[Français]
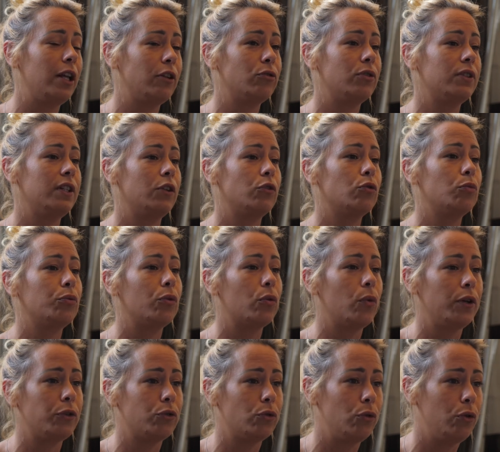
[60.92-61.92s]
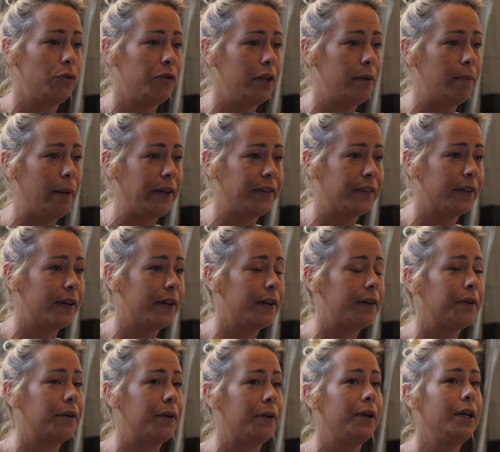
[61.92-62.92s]
l'association Pourquoi se lever le
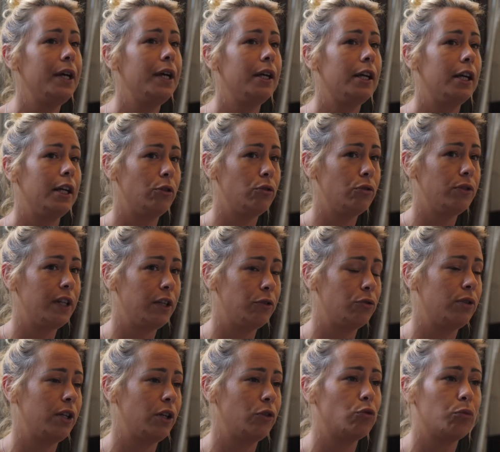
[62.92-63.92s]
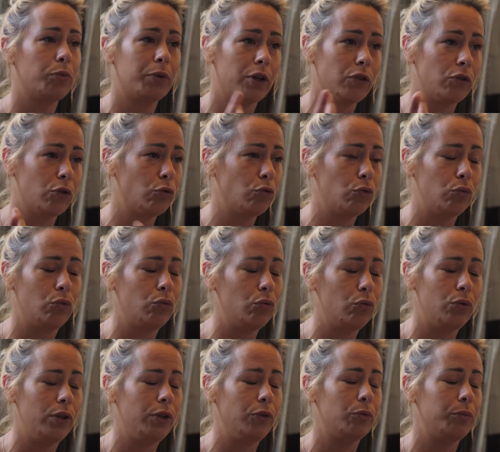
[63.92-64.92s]
matin et d'autres associations présentes
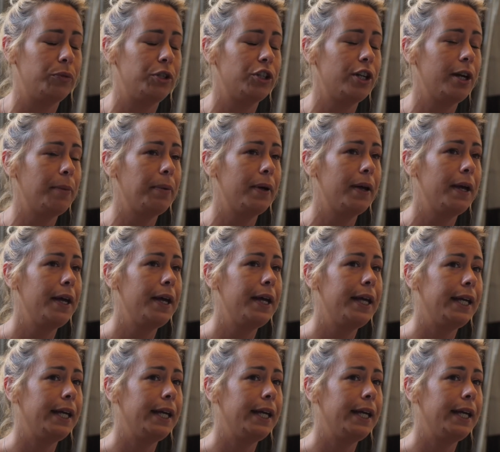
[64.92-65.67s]
où les noms m'échappent.